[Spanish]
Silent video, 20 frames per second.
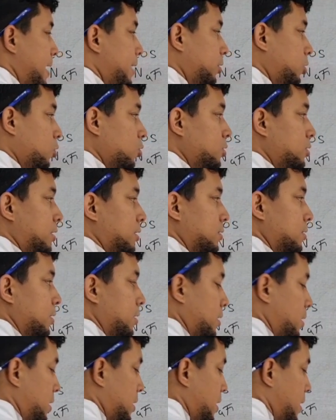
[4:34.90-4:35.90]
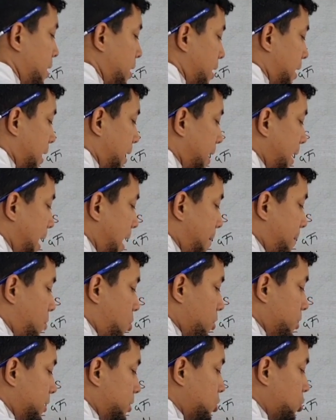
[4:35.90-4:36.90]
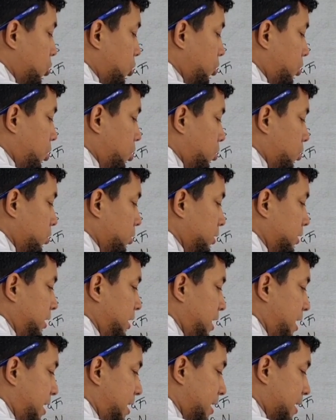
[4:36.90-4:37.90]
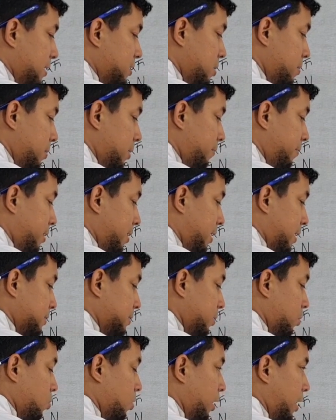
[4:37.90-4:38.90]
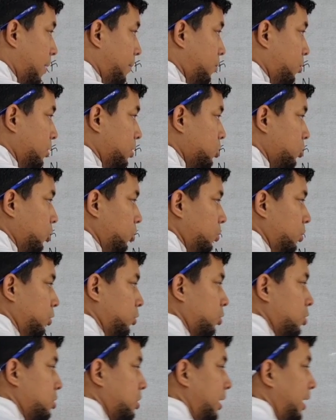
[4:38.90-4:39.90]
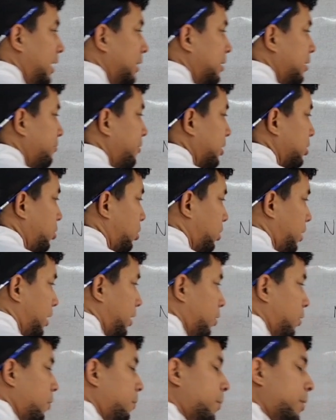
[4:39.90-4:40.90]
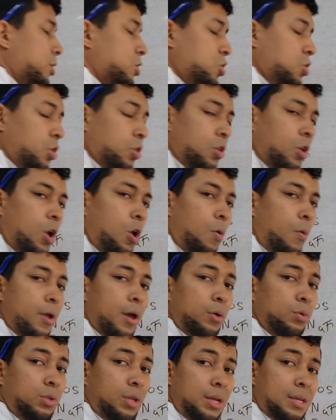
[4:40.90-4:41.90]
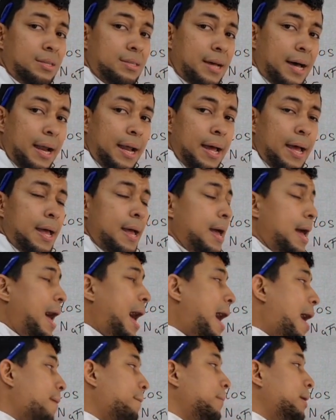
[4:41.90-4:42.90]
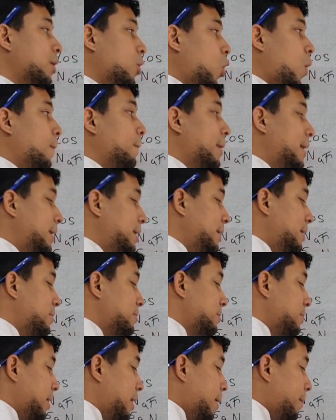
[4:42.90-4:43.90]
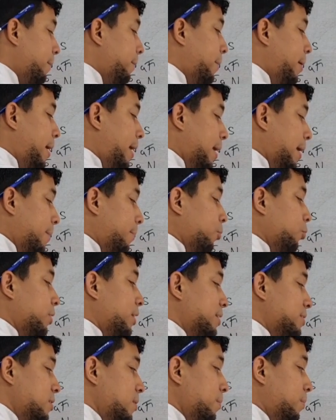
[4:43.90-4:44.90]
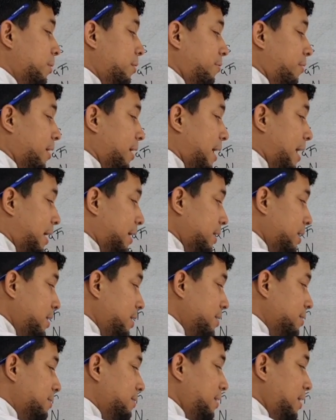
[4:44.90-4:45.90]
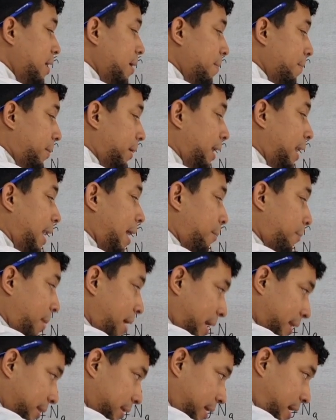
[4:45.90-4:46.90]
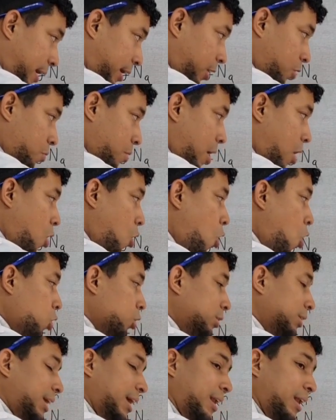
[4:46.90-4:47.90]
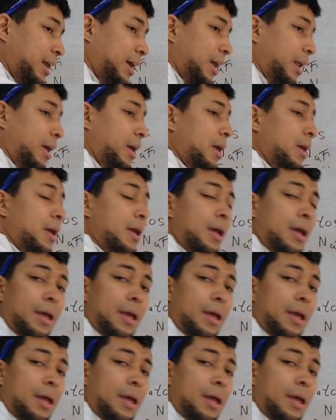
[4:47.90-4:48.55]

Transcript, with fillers: Entonces, gramos de sodio tiene que simplificarse con gramos de sodio. Entonces, este factor de conversión yo lo voy a utilizar a mi conveniencia para poder simplificar y siempre en la parte de arriba obtener